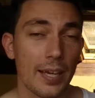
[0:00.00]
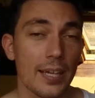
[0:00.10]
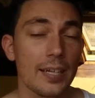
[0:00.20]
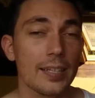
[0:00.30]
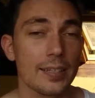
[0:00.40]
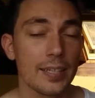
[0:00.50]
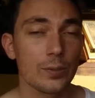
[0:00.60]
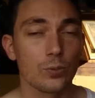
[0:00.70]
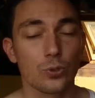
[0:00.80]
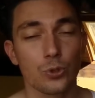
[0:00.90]
Et l'été,
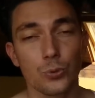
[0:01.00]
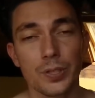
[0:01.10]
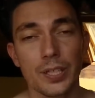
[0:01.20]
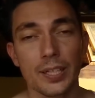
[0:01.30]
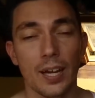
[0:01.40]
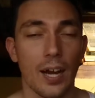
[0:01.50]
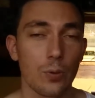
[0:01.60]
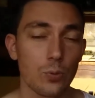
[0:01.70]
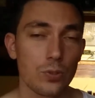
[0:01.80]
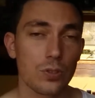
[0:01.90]
donc de juillet
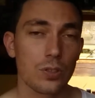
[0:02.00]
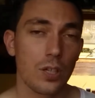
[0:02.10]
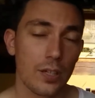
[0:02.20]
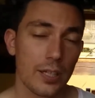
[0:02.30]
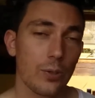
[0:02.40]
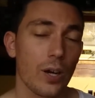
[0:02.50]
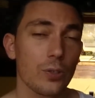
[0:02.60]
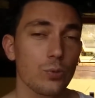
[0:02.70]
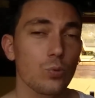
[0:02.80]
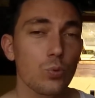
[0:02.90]
à août, il aura
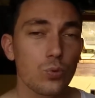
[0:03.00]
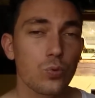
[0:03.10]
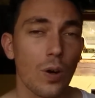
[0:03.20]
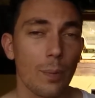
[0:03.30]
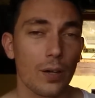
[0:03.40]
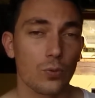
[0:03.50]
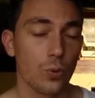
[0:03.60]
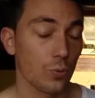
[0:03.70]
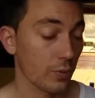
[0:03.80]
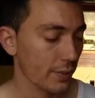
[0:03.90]
lieu 12 fois par
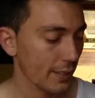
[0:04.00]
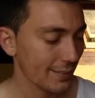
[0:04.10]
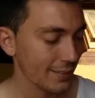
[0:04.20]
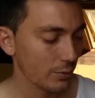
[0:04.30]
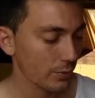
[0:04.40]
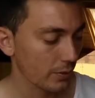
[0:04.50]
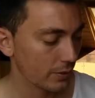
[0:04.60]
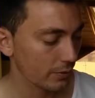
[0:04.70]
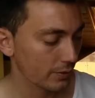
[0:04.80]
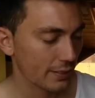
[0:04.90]
jour. Donc j'étais assez étonné en
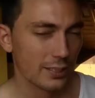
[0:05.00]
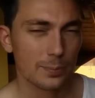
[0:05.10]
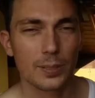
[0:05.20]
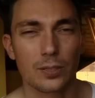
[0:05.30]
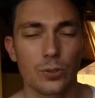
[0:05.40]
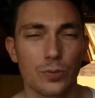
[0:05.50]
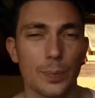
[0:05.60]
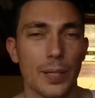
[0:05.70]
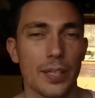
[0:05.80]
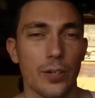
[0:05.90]
lisant ça. J'espère que je ne
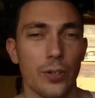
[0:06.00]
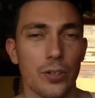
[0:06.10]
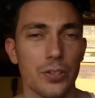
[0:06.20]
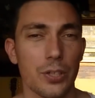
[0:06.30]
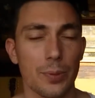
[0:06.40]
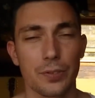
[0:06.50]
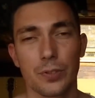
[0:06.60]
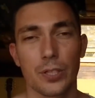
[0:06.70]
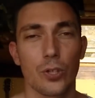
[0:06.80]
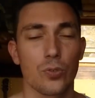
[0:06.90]
fais pas d'erreur. Si jamais je
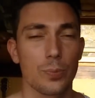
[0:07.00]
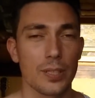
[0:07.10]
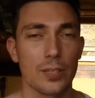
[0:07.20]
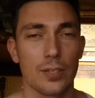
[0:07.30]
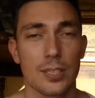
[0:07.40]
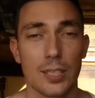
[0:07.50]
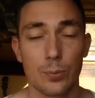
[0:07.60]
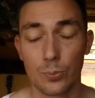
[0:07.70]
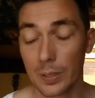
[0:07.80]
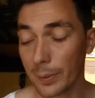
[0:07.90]
fais une erreur, je vous le mettrai dans la
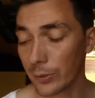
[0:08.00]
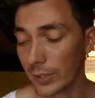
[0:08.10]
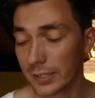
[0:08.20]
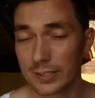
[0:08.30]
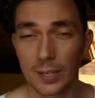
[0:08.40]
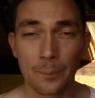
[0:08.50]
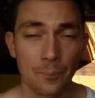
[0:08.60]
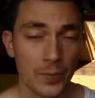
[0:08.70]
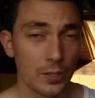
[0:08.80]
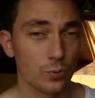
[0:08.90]
description, mais a priori c'est ça.
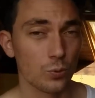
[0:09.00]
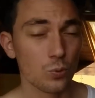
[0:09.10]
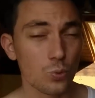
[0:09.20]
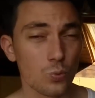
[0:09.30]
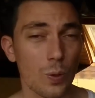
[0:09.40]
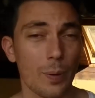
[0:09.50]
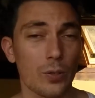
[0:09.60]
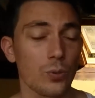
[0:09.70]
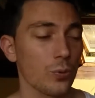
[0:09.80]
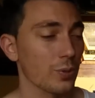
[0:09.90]
Donc 12 fois
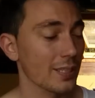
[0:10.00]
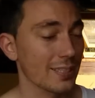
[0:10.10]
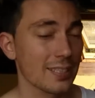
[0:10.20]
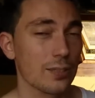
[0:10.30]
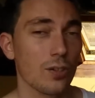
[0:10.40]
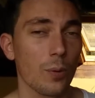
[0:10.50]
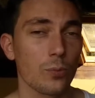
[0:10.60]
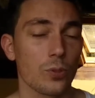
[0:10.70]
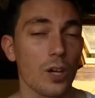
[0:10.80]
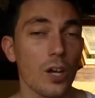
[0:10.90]
par jour, donc c'est assez énorme.
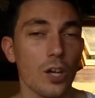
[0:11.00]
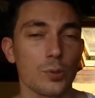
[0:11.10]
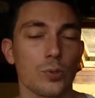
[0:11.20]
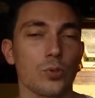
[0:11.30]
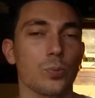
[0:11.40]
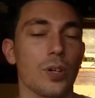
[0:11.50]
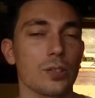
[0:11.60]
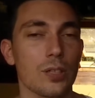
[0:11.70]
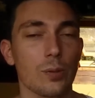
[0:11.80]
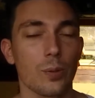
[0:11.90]
Donc je pense qu'on peut
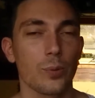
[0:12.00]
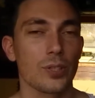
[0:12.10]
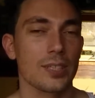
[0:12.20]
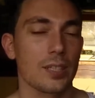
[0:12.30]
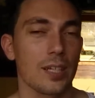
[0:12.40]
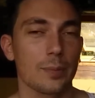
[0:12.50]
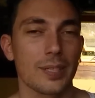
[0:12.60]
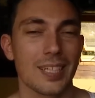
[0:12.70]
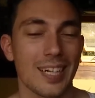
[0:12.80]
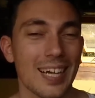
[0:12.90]
raisonnablement penser que ça sera un
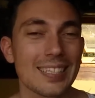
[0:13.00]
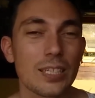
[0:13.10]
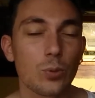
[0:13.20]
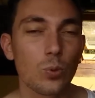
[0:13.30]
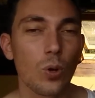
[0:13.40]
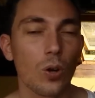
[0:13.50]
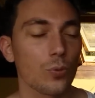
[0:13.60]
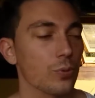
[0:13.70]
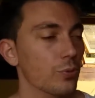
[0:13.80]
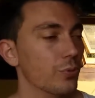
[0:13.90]
spectacle assez court,
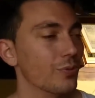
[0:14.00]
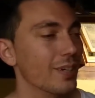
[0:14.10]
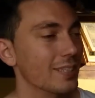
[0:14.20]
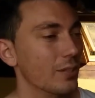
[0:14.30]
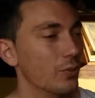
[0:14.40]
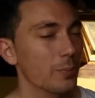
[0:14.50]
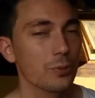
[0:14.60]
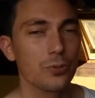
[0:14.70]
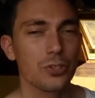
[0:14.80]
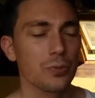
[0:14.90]
donc une vingtaine de
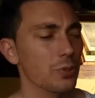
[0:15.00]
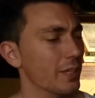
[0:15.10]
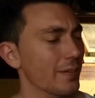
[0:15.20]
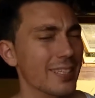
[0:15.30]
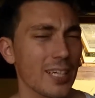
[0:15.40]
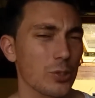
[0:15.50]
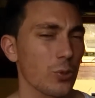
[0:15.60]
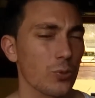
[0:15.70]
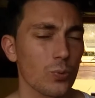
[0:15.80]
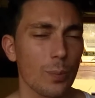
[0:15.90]
minutes. J'ai vu qu'il y avait 4
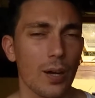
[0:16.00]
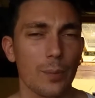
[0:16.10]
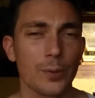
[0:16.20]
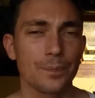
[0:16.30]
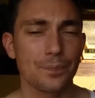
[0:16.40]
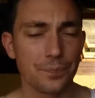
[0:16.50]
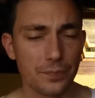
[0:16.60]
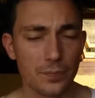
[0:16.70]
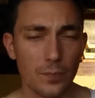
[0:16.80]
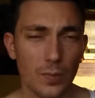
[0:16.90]
chansons apparemment.
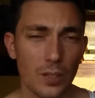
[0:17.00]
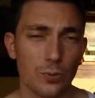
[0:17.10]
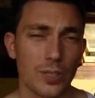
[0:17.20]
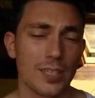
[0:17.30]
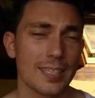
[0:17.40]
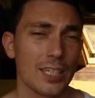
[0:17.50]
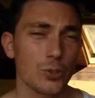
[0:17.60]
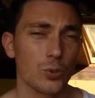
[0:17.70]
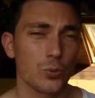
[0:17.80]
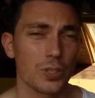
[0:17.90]
Donc ça sera
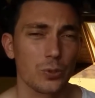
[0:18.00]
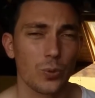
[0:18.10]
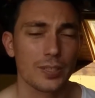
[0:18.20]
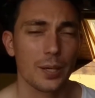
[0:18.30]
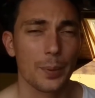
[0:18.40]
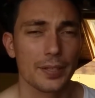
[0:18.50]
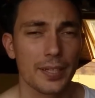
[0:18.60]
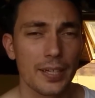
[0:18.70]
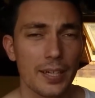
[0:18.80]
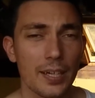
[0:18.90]
quatre chansons qui seront
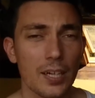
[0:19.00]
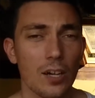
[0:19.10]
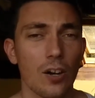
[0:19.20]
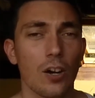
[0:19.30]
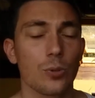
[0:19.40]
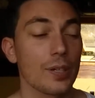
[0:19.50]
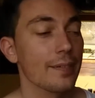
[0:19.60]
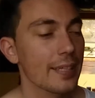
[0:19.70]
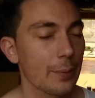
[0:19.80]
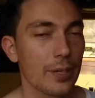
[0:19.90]
interprétées. Euh, donc
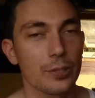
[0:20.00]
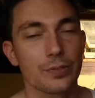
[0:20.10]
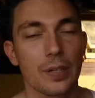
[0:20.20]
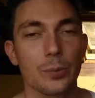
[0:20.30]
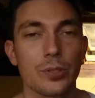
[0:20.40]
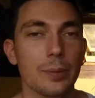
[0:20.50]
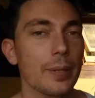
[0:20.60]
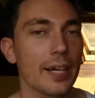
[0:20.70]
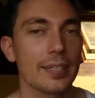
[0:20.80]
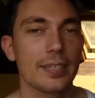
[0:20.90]
évidemment avec le fameux
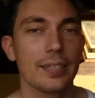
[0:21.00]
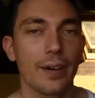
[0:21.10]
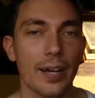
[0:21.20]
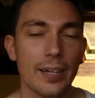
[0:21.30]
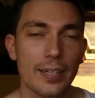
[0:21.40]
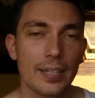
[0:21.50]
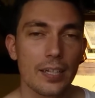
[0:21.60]
libéré délivré.